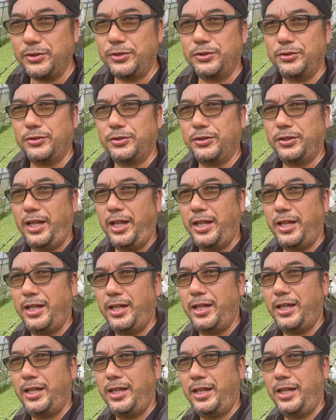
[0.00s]
ということで、
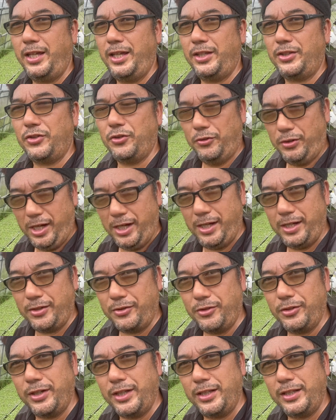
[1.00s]
えー、今日は
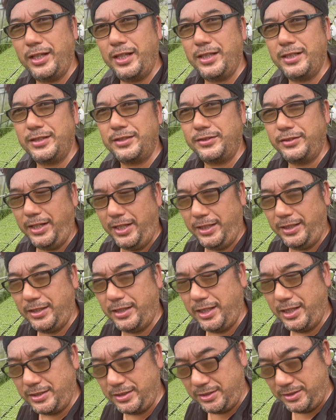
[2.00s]
この辺で失礼い
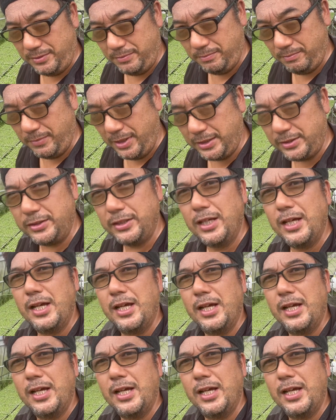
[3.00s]
たします。